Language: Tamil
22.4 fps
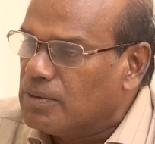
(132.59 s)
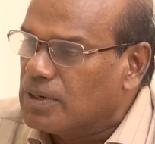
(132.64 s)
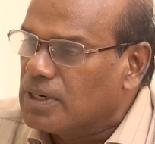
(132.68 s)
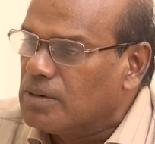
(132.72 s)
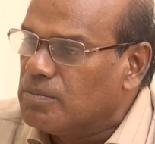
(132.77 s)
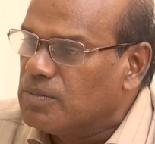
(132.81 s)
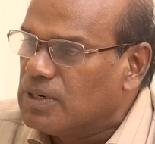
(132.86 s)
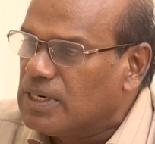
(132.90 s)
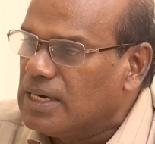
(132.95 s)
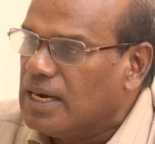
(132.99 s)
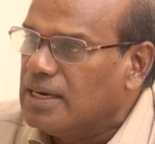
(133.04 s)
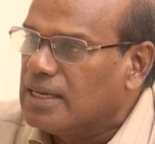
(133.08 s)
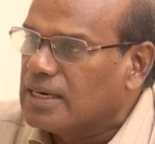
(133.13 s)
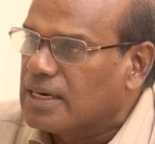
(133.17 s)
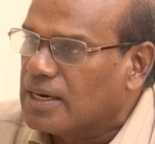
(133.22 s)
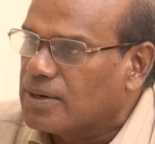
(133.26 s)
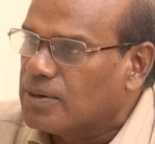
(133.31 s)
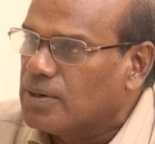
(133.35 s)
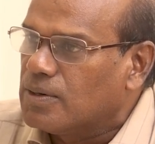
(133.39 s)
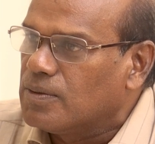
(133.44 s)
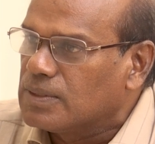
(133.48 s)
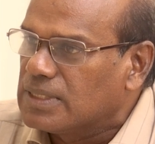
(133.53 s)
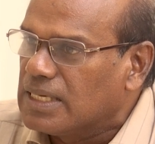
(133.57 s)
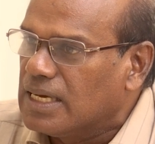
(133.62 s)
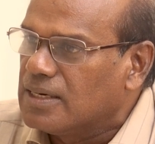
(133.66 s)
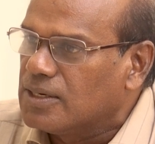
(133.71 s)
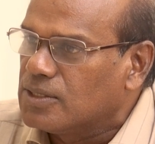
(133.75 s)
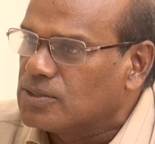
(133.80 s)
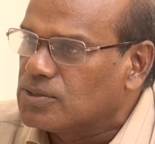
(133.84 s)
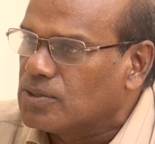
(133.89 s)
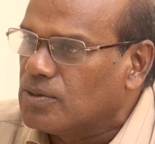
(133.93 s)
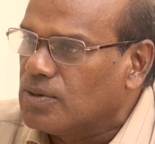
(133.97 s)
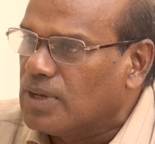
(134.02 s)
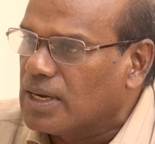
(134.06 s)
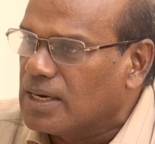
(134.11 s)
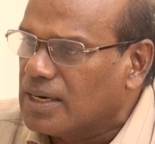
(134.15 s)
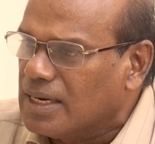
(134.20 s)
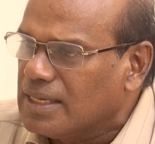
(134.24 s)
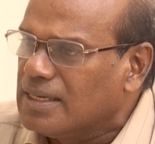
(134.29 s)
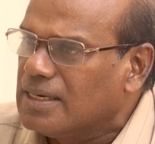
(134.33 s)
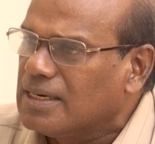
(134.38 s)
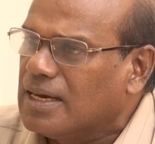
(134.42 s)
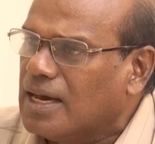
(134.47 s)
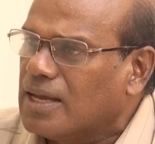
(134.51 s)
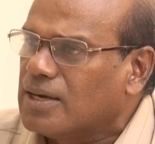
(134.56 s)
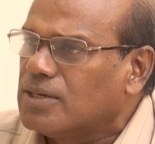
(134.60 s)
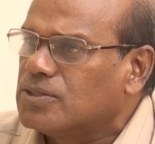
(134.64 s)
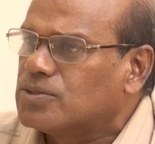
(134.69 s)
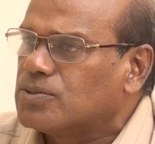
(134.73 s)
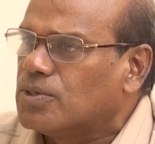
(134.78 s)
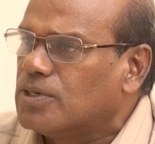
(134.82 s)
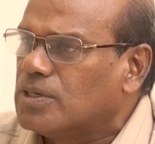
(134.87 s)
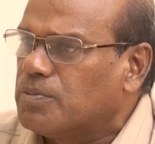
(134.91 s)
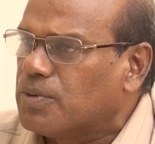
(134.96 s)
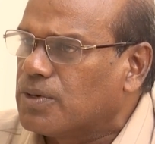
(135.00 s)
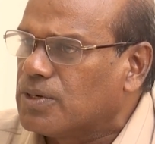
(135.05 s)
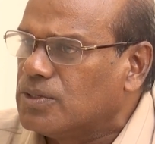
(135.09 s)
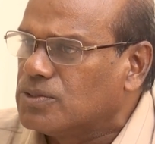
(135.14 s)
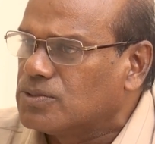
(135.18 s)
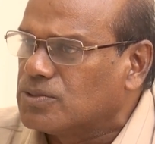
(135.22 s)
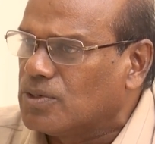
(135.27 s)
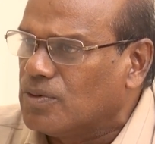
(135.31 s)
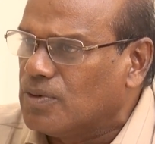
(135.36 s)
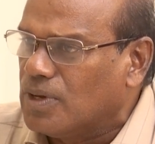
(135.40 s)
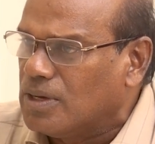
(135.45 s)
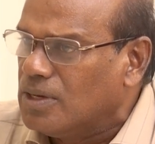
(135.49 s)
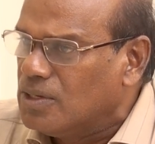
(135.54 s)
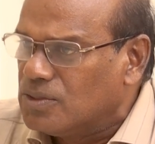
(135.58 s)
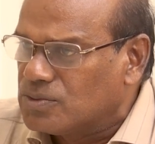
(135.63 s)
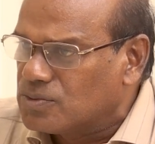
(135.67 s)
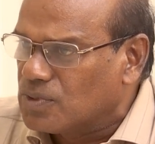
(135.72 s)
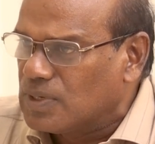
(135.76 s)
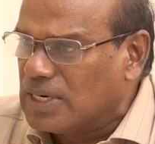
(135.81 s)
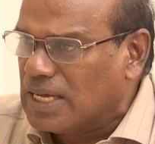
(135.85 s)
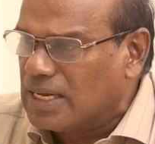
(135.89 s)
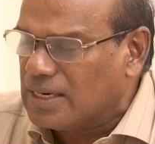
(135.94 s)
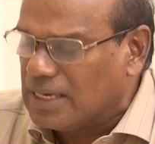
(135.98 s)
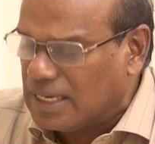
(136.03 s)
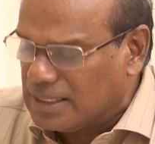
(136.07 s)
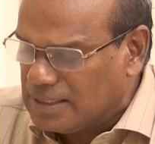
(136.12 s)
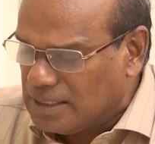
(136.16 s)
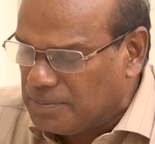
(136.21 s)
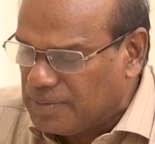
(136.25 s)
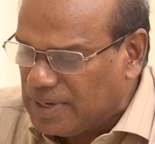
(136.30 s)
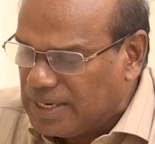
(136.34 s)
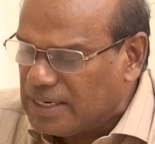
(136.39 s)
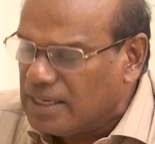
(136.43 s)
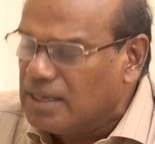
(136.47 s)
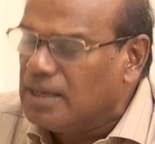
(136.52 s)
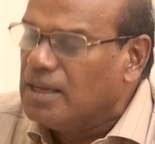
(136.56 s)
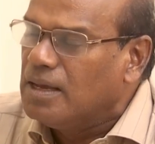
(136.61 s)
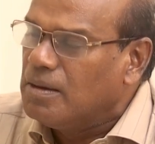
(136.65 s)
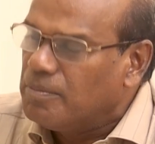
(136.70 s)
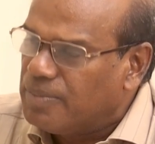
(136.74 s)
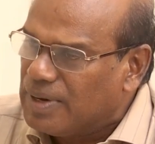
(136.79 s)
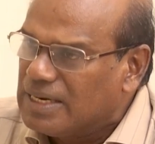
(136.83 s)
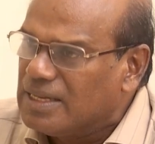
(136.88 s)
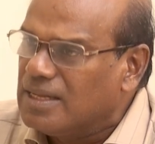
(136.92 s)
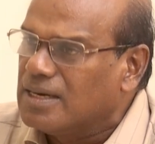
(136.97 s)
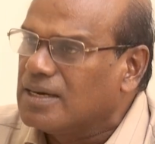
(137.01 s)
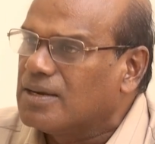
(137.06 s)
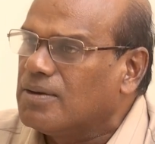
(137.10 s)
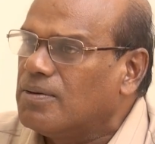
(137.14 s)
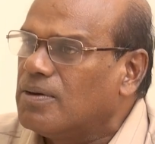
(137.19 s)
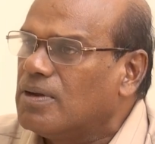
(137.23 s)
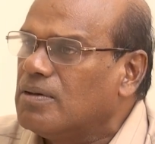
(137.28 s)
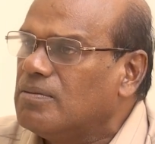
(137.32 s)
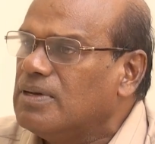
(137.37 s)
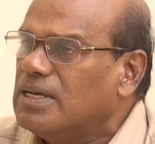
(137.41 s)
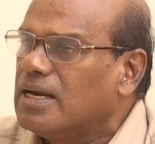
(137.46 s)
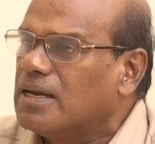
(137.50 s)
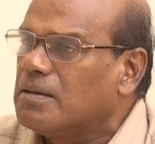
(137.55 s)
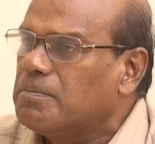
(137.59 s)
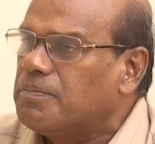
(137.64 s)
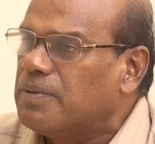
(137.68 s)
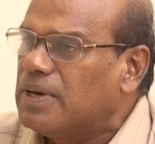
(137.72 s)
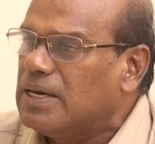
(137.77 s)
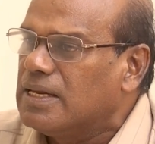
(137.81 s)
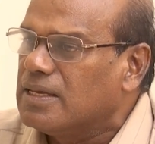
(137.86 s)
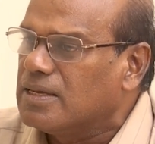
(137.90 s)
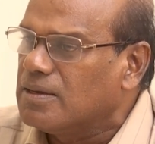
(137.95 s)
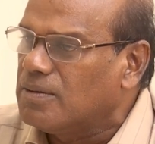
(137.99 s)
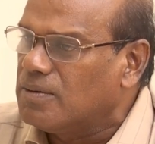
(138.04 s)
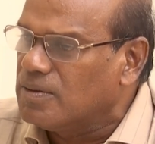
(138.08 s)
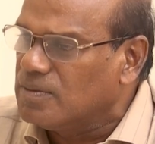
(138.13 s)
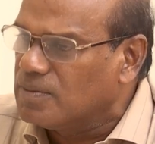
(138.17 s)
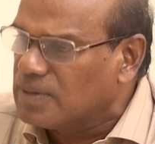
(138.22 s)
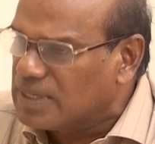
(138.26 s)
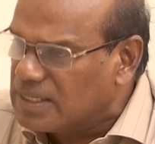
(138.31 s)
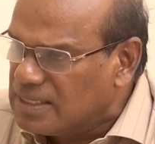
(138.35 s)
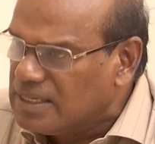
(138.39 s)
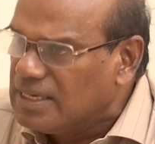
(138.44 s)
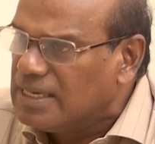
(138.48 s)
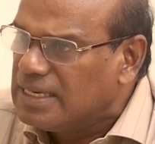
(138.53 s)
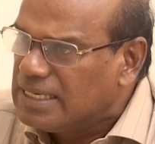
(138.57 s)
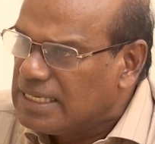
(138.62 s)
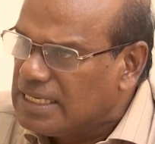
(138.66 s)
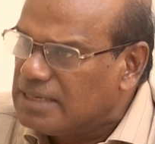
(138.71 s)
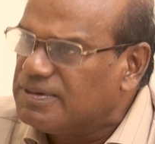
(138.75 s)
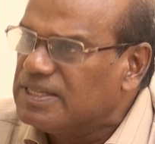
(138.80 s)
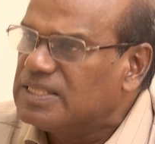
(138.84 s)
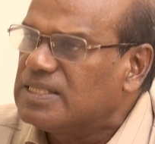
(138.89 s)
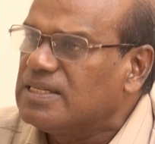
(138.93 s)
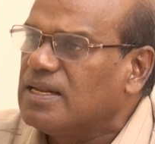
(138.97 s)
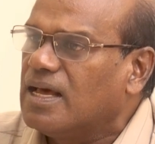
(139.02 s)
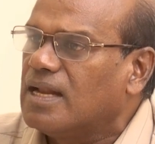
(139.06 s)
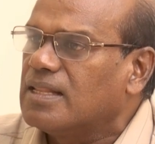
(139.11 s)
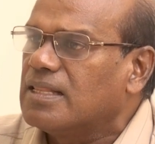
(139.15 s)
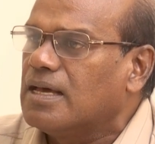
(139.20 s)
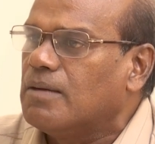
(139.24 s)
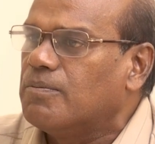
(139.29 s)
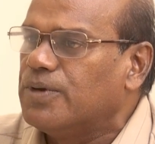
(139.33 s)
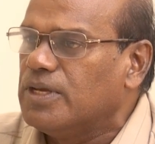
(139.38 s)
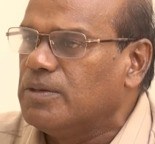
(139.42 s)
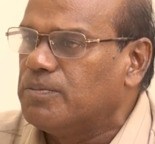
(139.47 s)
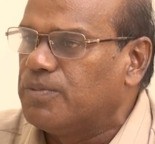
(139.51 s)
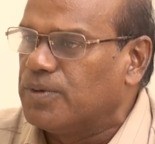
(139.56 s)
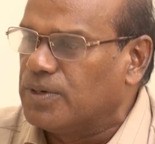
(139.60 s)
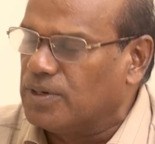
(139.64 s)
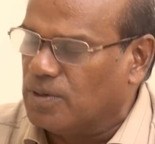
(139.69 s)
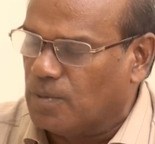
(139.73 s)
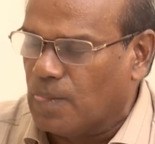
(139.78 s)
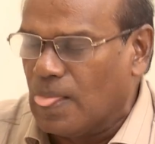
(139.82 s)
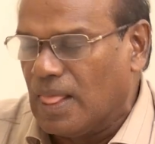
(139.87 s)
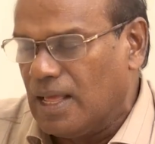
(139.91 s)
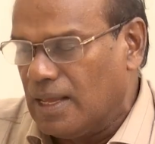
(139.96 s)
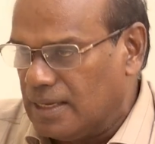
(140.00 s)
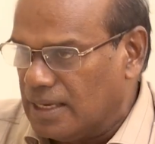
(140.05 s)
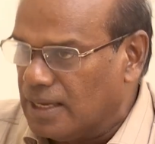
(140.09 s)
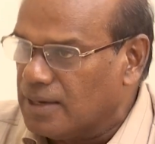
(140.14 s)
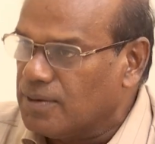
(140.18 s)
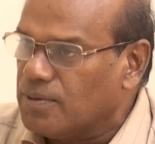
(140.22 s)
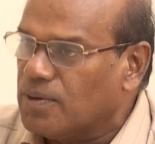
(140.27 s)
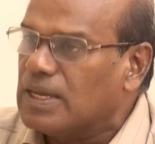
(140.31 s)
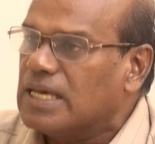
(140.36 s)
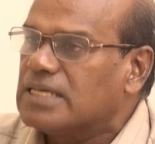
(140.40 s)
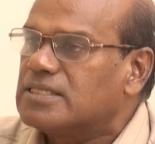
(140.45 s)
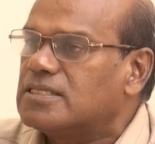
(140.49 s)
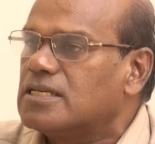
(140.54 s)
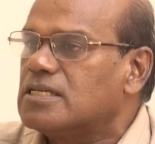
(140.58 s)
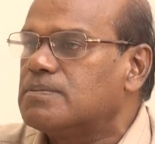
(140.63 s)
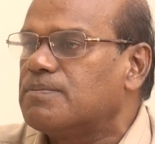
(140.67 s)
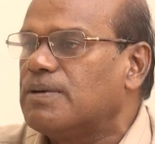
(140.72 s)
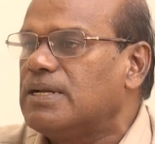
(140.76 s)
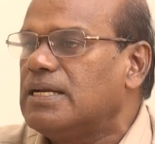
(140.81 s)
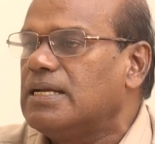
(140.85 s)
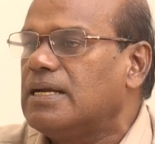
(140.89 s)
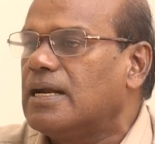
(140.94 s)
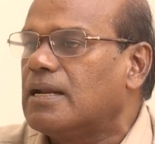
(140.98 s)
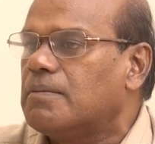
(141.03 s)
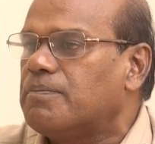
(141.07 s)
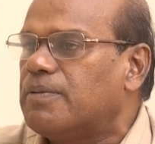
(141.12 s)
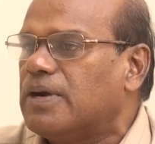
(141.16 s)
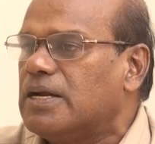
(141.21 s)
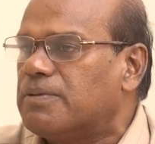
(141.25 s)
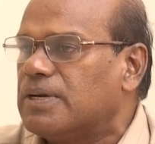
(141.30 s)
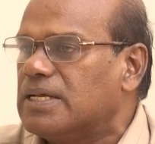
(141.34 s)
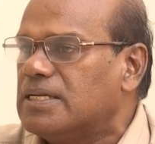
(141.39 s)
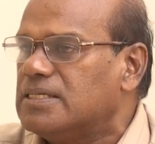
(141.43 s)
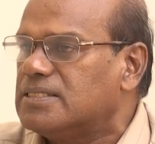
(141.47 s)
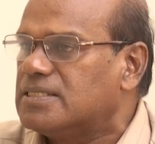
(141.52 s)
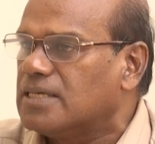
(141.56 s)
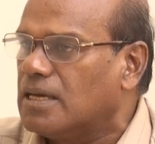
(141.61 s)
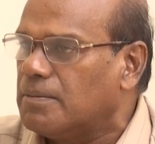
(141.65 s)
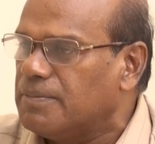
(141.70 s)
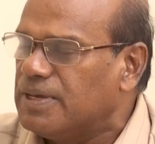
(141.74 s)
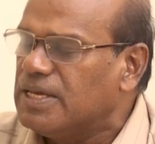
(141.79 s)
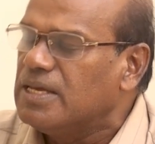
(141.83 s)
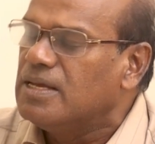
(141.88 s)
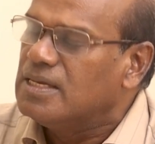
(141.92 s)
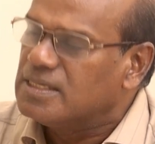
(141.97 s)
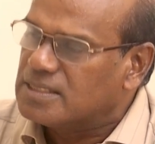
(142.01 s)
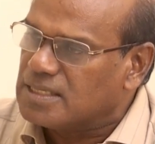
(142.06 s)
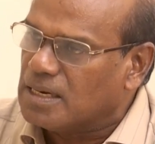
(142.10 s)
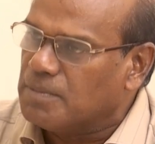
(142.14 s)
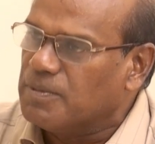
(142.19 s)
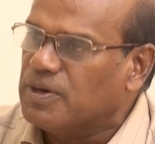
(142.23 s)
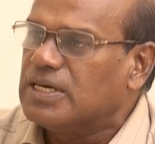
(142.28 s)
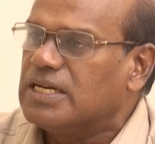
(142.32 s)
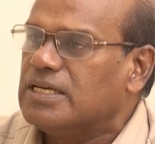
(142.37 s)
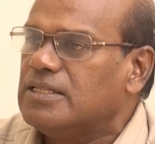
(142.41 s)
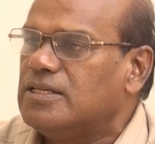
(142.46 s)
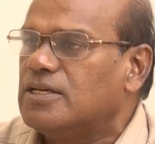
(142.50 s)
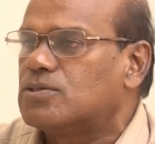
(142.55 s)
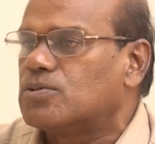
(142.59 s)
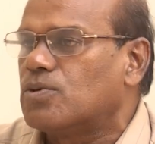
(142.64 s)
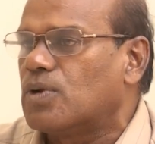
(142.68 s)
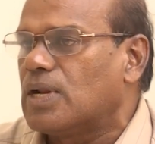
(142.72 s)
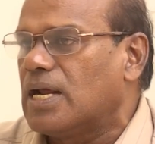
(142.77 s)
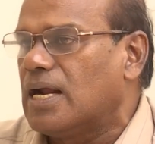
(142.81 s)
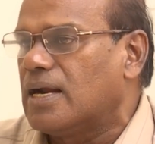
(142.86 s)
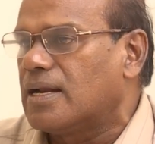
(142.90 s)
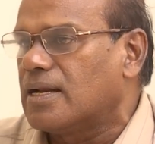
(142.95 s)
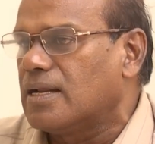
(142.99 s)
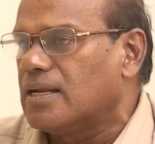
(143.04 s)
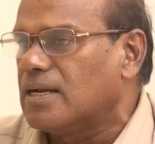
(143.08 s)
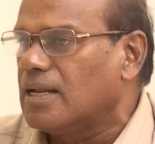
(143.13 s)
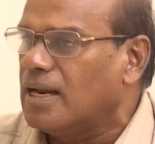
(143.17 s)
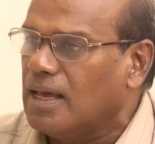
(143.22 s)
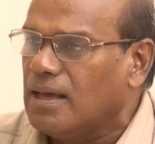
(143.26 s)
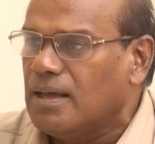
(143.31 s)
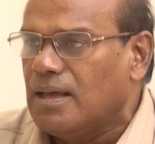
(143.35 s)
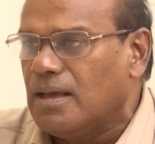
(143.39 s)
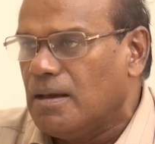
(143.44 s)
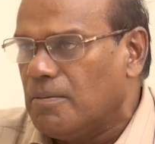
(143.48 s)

உங்கள் முன்னாடி கடவுள் வந்தால் என்ன சொல்லுவார்னா இருக்காருன்னு சொல்லிட்டு போகிறோன்னு சொல்லுவார் சொன்னார் அதே மாதிரி பன்னீருக்கு எவ்வளவு எடப்பாடிக்கு எவ்வளவுங்கிறது இருபத்தி நாலு தான் முடிவு பண்ணோம் என்னோட அசஸ்மெண்ட் எடப்பாடி பழனிசாமி சமூக நீதி சூறையாடுறதுனால